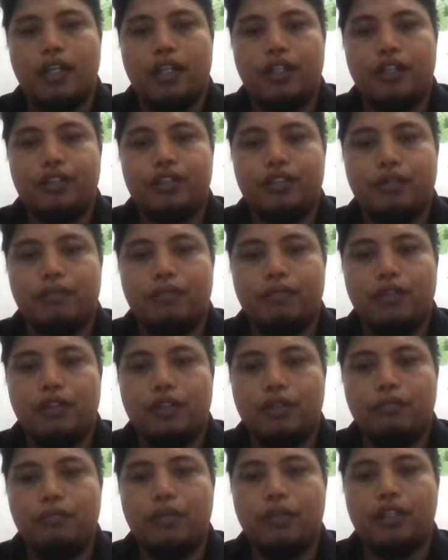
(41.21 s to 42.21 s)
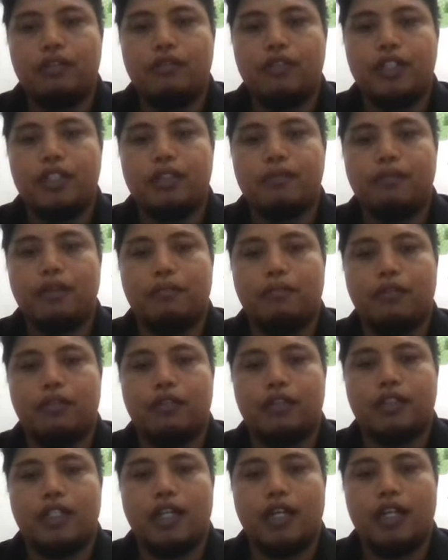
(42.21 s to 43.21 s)
sebelum menulis
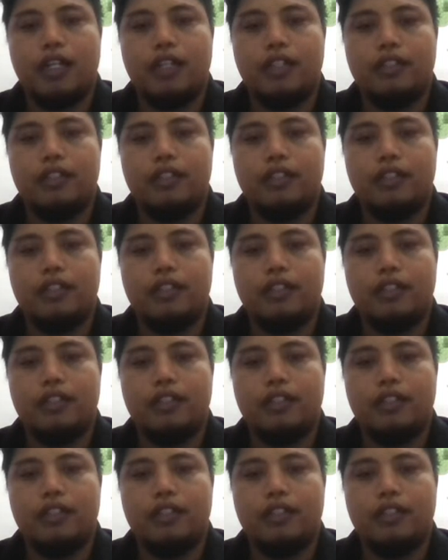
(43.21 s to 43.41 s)
proposal,